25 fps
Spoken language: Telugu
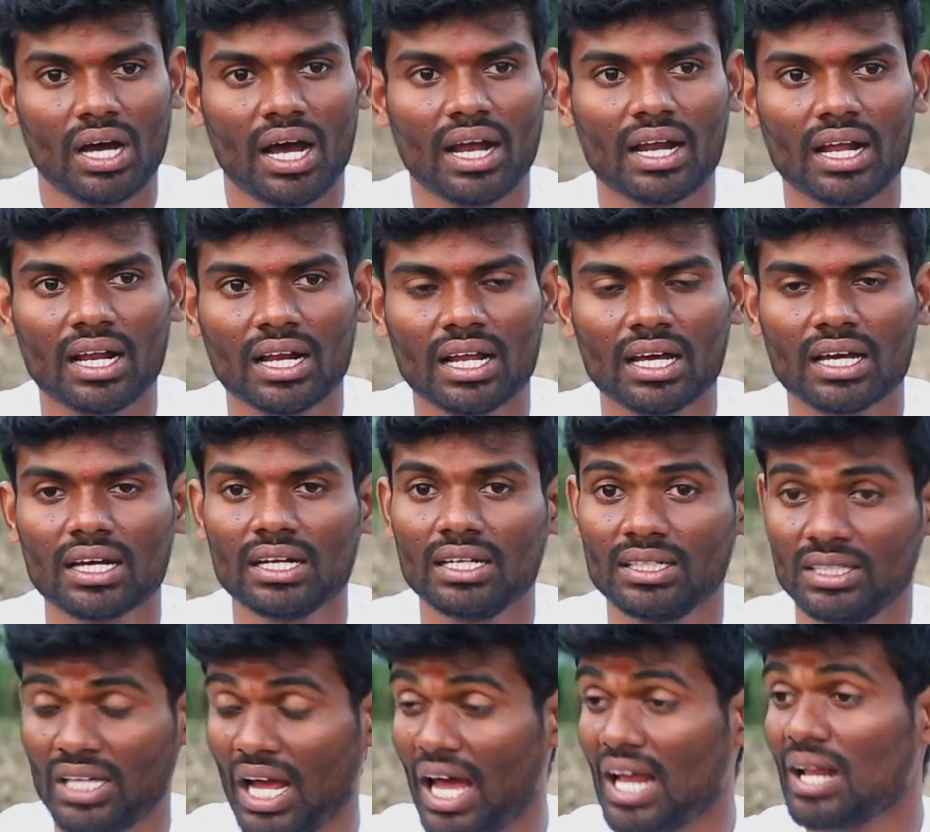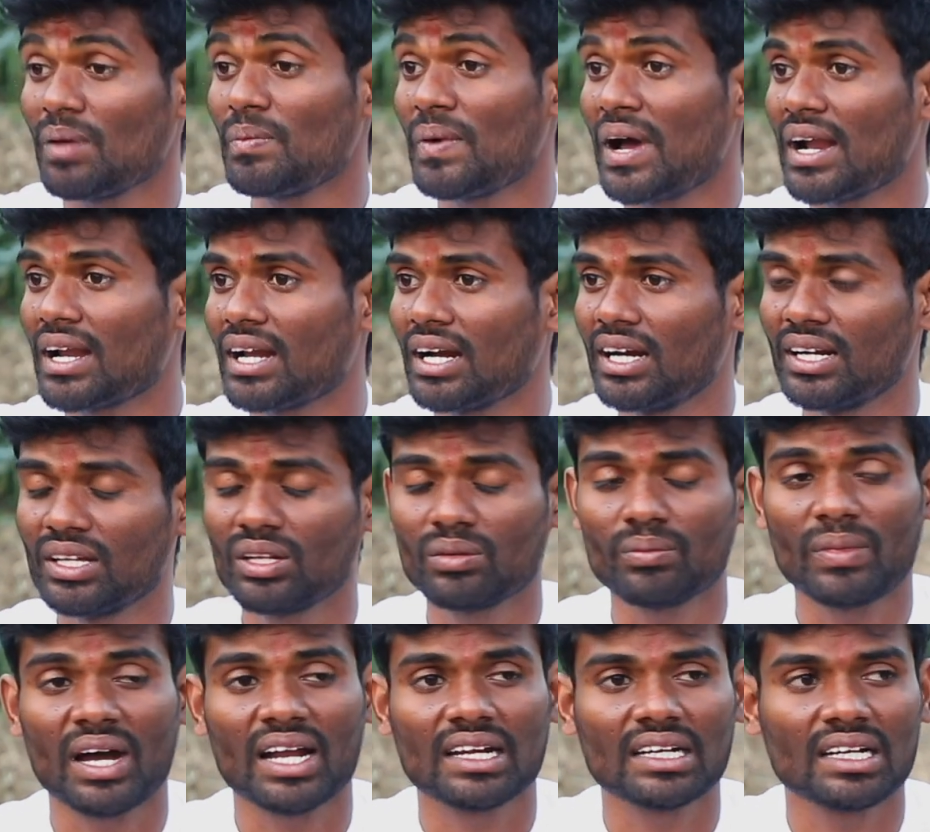అని అనగానే చాలా మాట్లాడారు
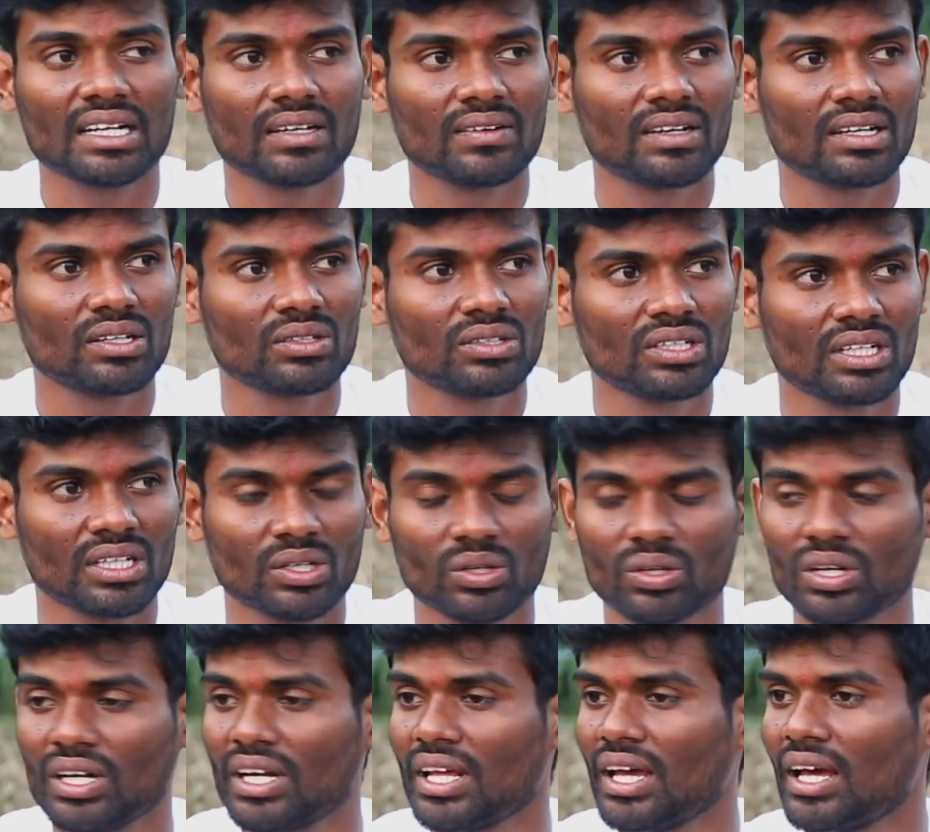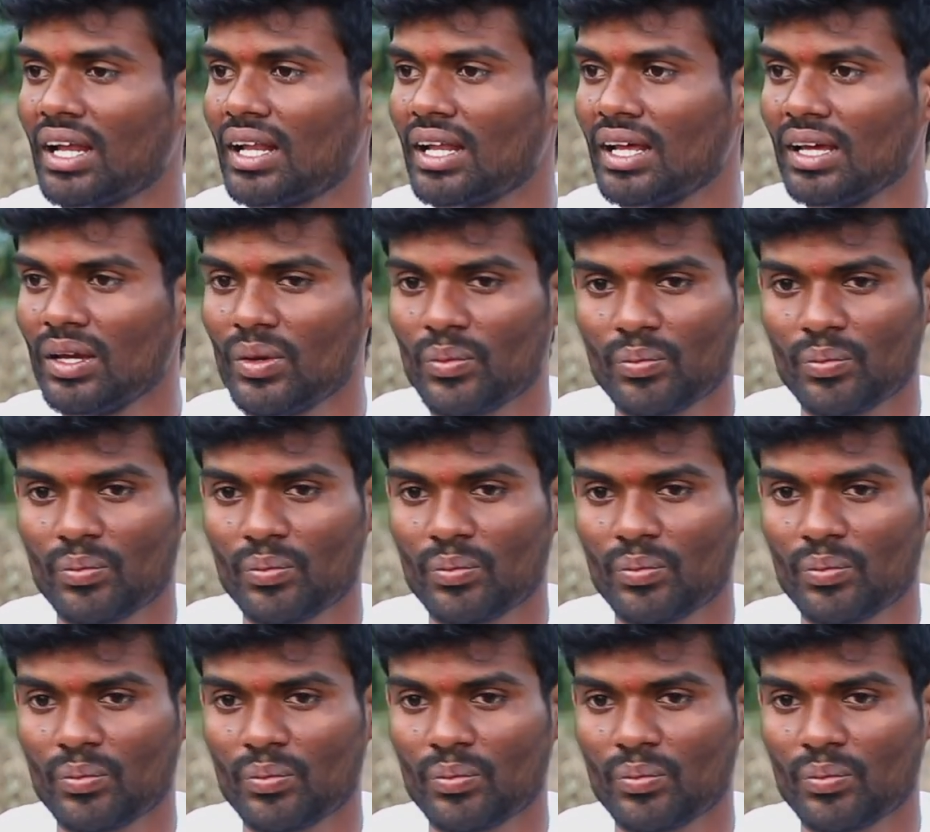మాట్లాడే వరకు నేను ఒకటే అన్న